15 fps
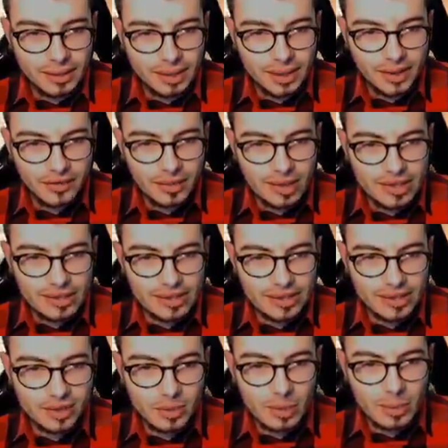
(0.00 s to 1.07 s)
E
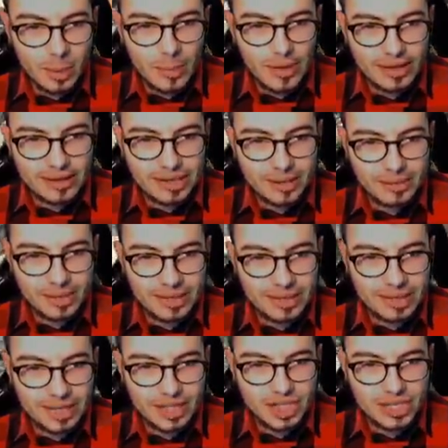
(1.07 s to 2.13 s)
ovviamente dobbiamo perdere perché
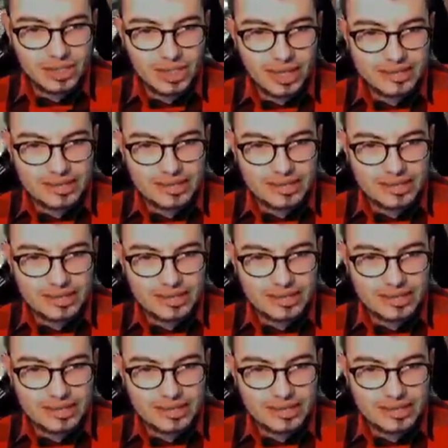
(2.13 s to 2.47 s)
la gente che